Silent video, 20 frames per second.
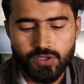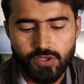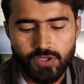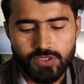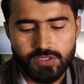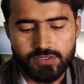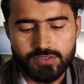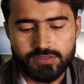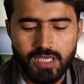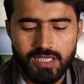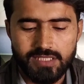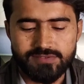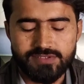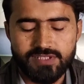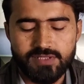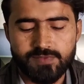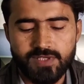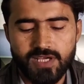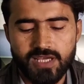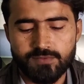और
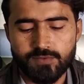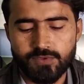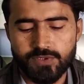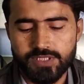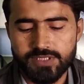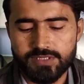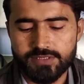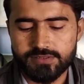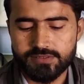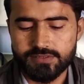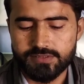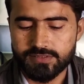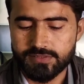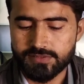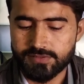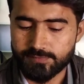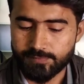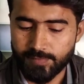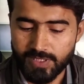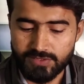कैल्शियम कार्बोनेट
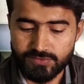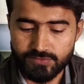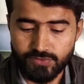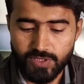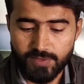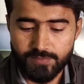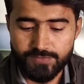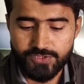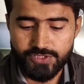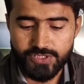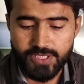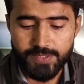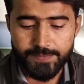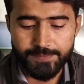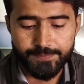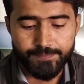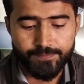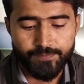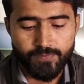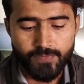500 सौ है
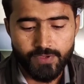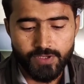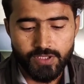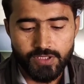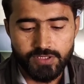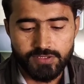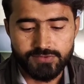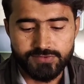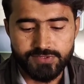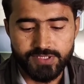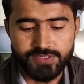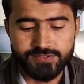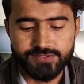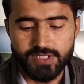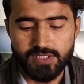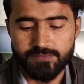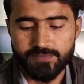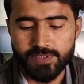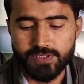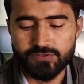जिंक
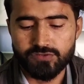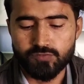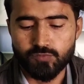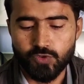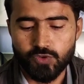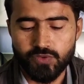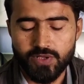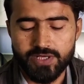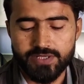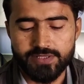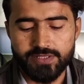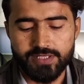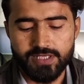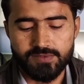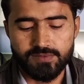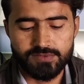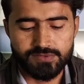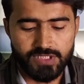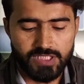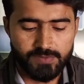सल्फेट जो मोनोहाइड्रेट
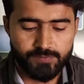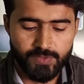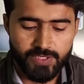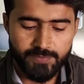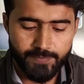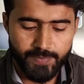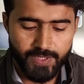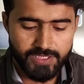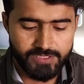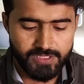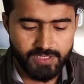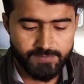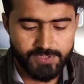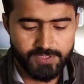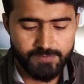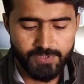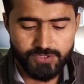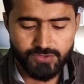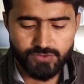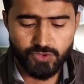है वो सात पॉइंट पाँच एम
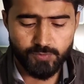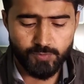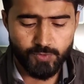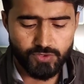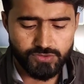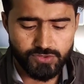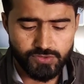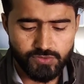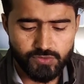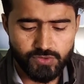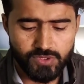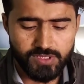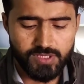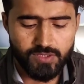जी बच्चों की पहुँच से दूर